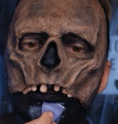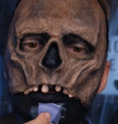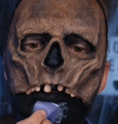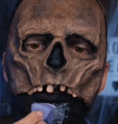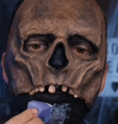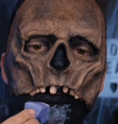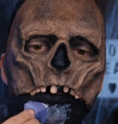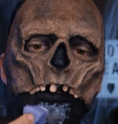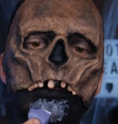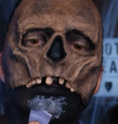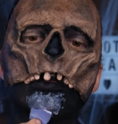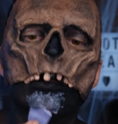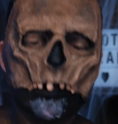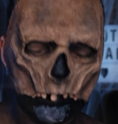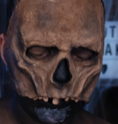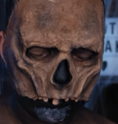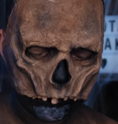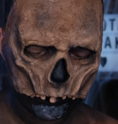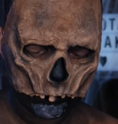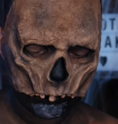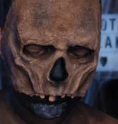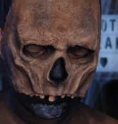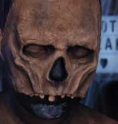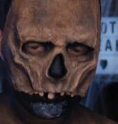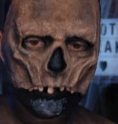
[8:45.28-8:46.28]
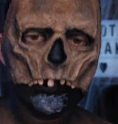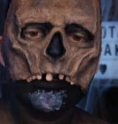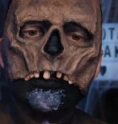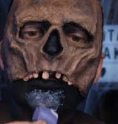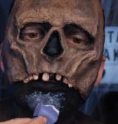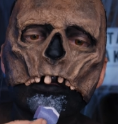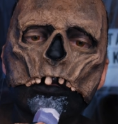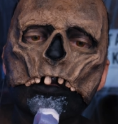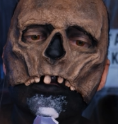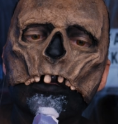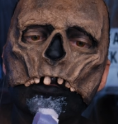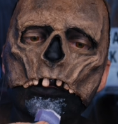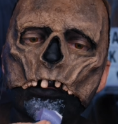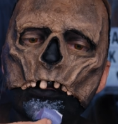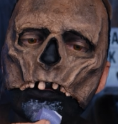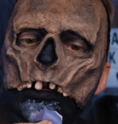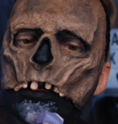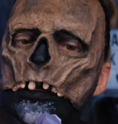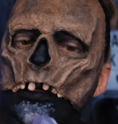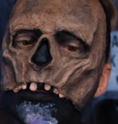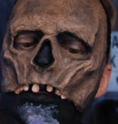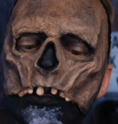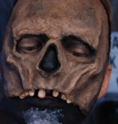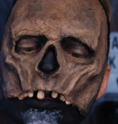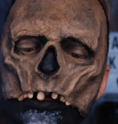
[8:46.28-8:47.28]
Język przykleiłam już nie
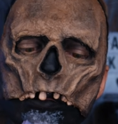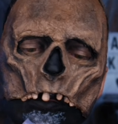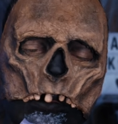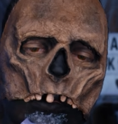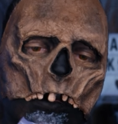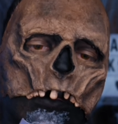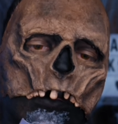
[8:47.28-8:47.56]
lateksem,